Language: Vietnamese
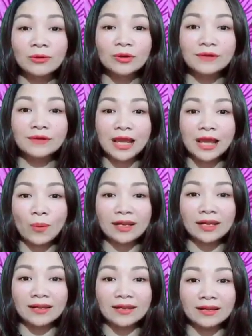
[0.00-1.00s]
quý vị hãy
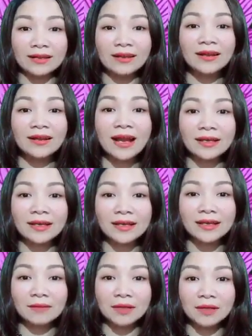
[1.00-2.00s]
hoan hỉ đăng ký
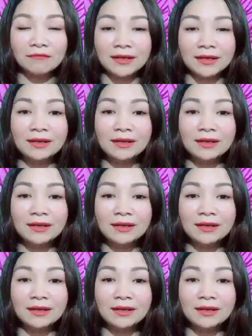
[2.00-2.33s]
kênh miễn